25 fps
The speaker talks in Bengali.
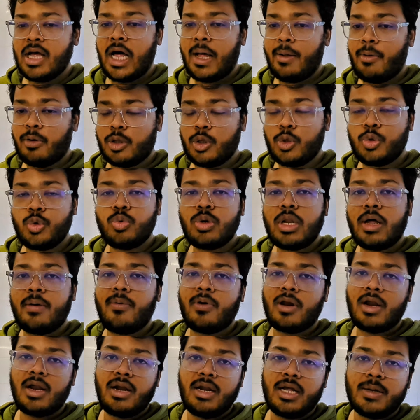আমার তো তুলা
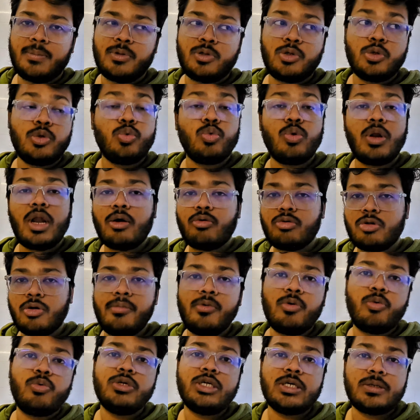ভরা লাগবে তো তুলা কোথাও
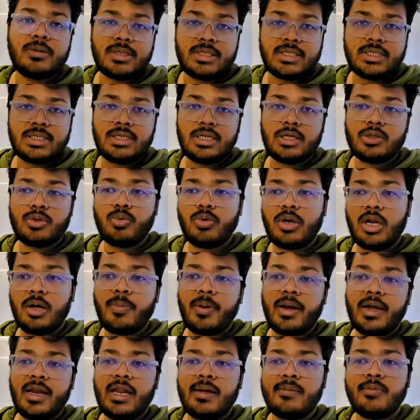আমি খুঁজে পাচ্ছি না তুলা
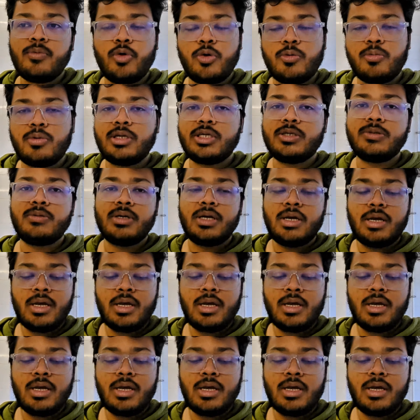পাইলে আমি কোলবালিশ